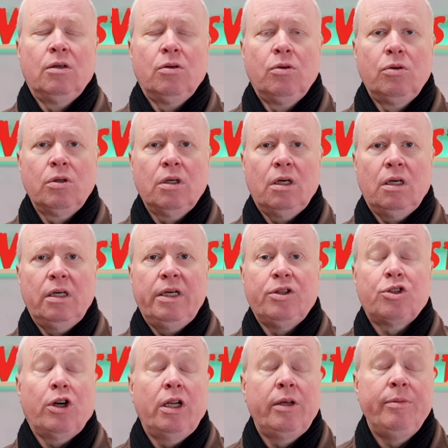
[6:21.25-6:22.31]
oder
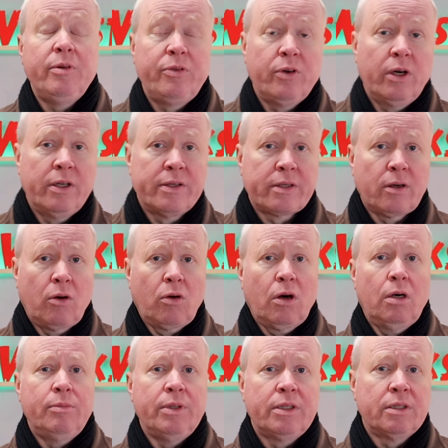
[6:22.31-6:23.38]
entscheide ich mich für einen
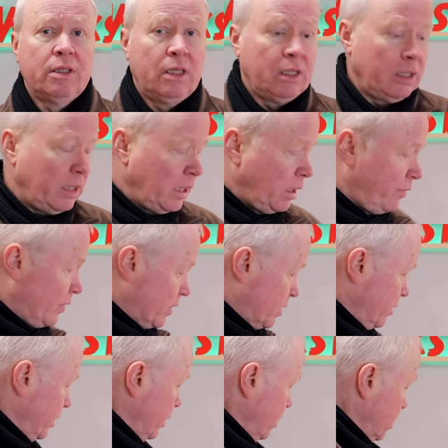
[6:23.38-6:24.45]
Sauger mit etwas
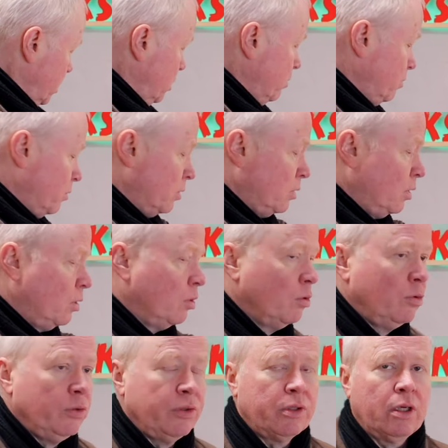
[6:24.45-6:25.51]
niedrigen
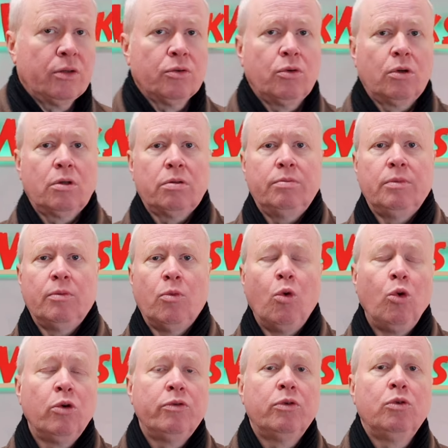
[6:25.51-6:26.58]
Unterdruck, einem
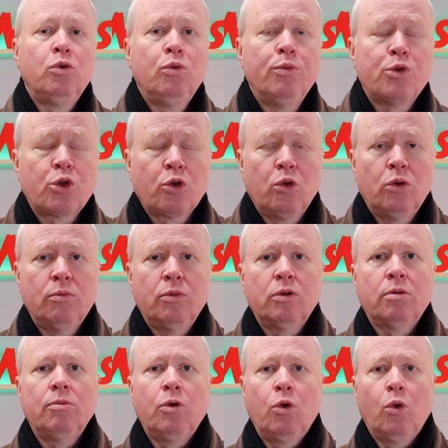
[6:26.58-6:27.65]
hohen Volumenstrom
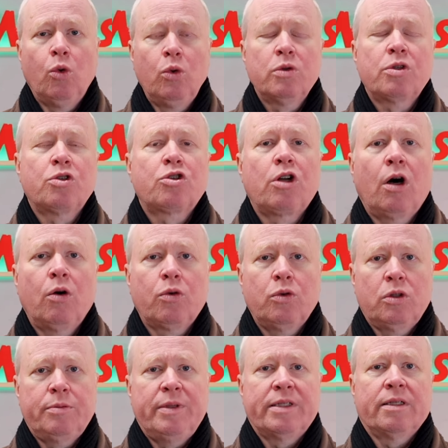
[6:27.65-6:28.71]
und einem großen
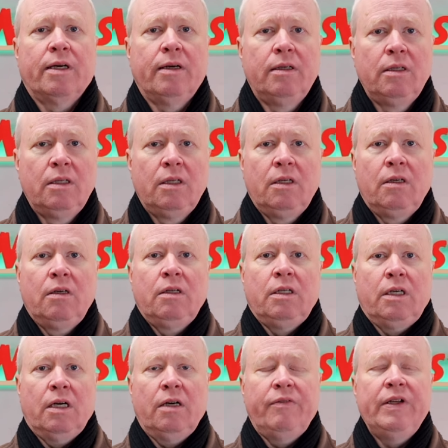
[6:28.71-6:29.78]
Schlauchdurchmesser.
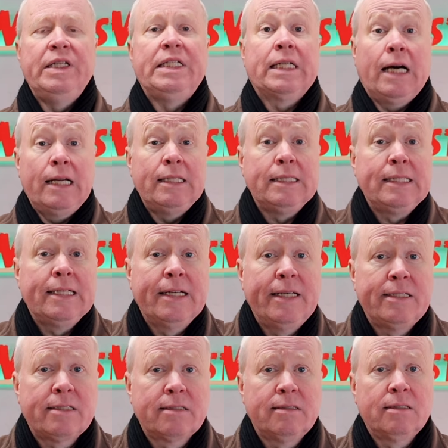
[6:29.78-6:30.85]
Ja, wenn ich alle
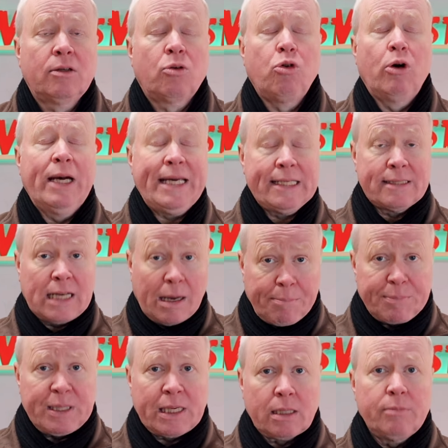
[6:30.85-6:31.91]
Geräte korrekt
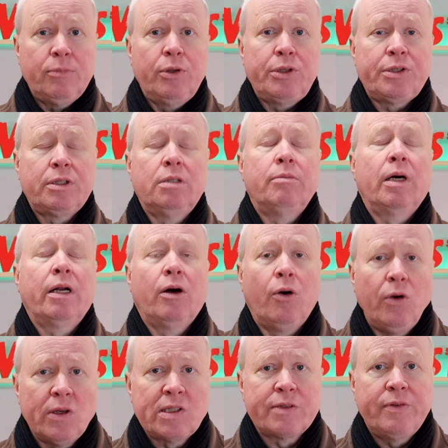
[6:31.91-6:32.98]
abdecken möchte in meiner
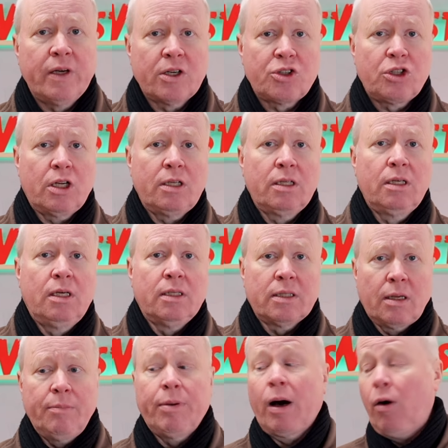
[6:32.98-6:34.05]
Holzwerkstatt,
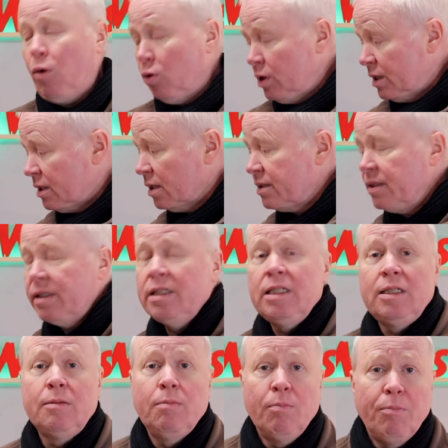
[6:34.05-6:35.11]
dann brauche ich
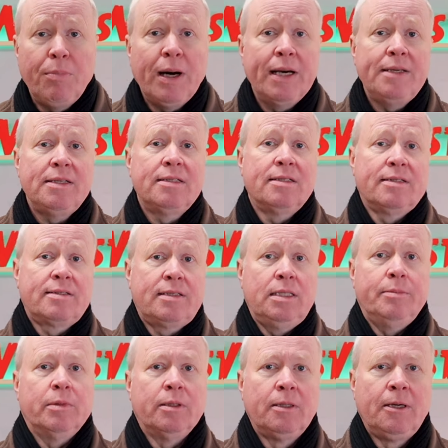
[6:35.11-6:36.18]
tatsächlich beide
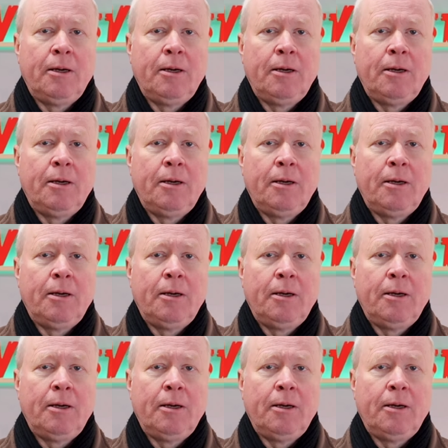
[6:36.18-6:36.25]
Systeme.